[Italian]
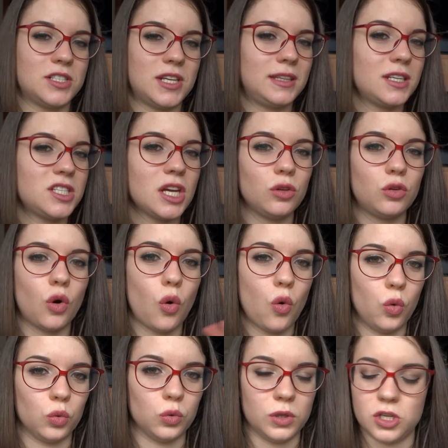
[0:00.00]

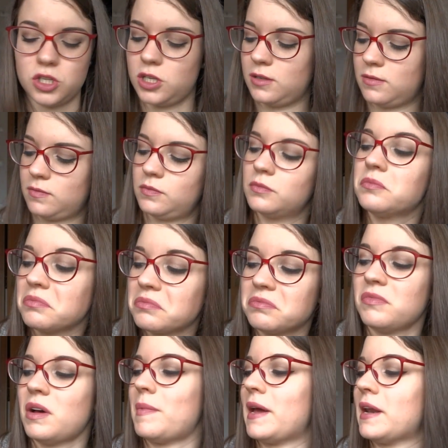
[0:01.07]
711
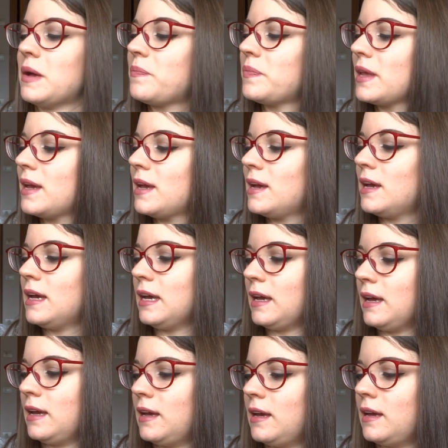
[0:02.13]
va bene
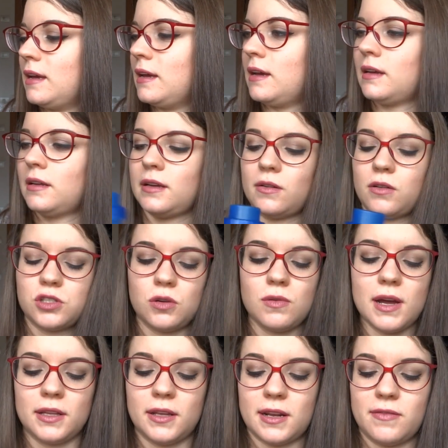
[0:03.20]
e questo
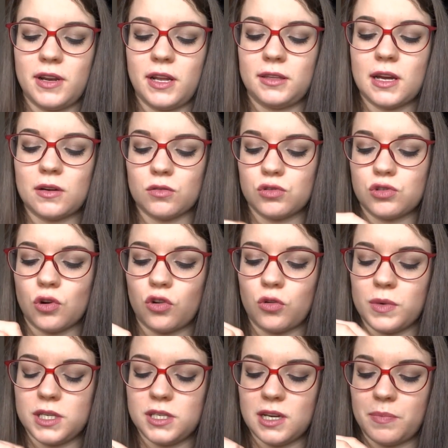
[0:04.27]
qua a dire la verità non so
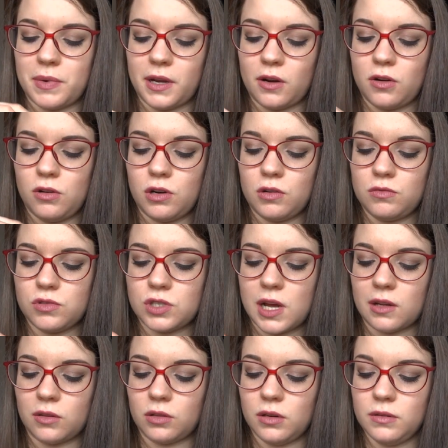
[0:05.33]
come sia perché non l'ho
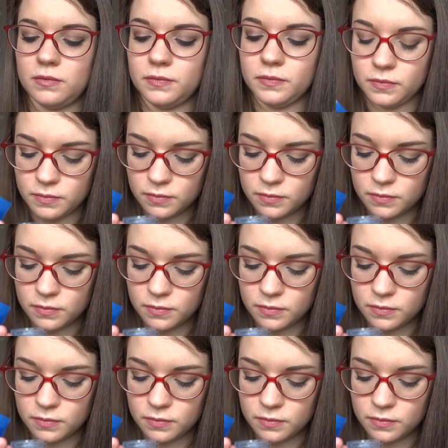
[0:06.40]
usato